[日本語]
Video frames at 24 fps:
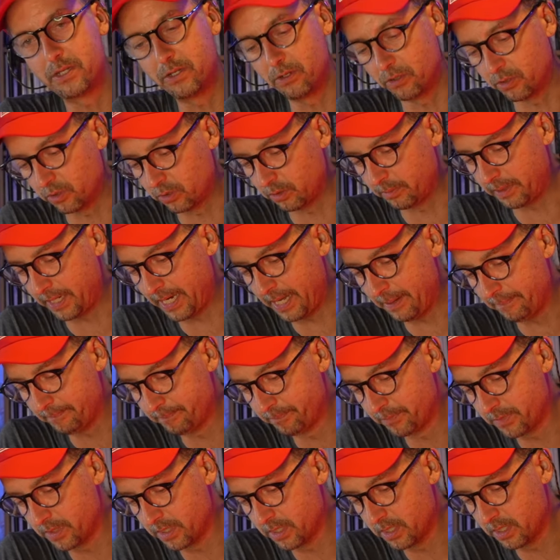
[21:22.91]
っていう言葉ね
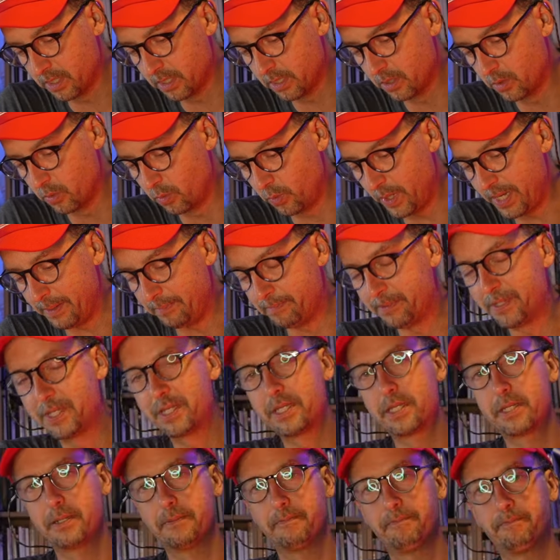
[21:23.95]

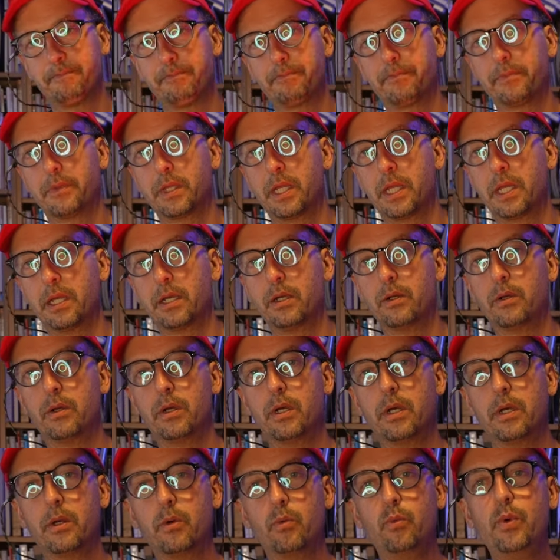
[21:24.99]
weeps
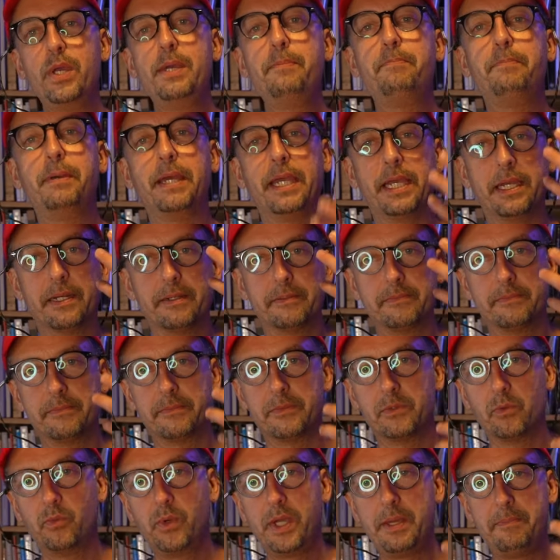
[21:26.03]
weeping
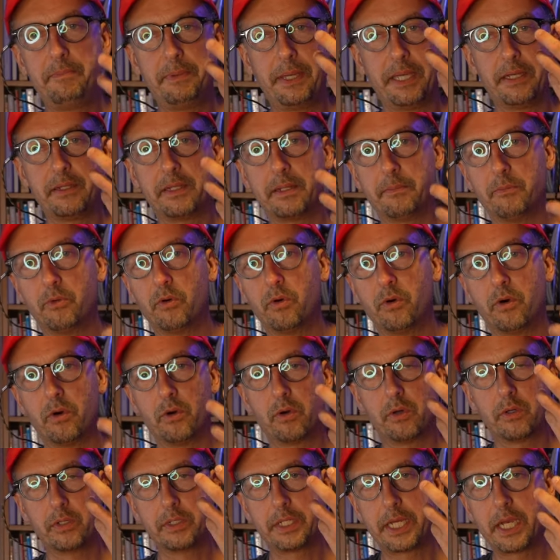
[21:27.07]
weeping っても
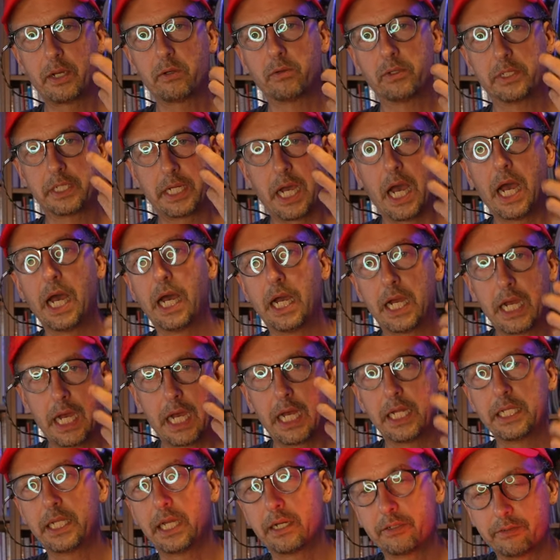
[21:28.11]
う結構
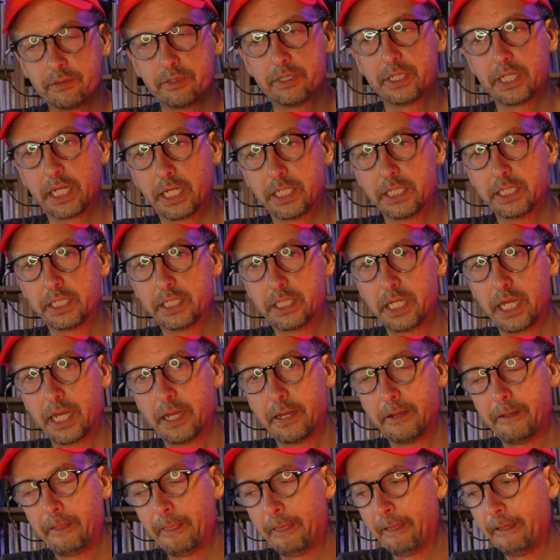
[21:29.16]
ガーガー泣くって感じですね
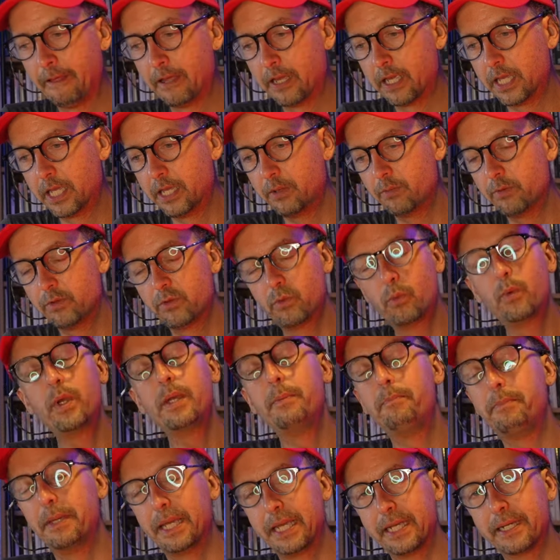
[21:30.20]
he was
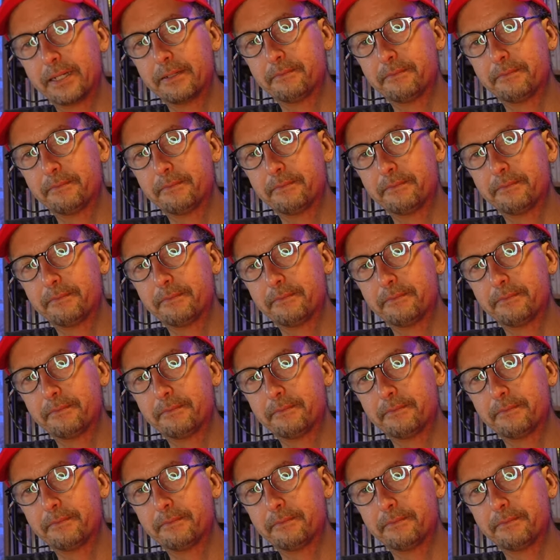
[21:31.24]
weeping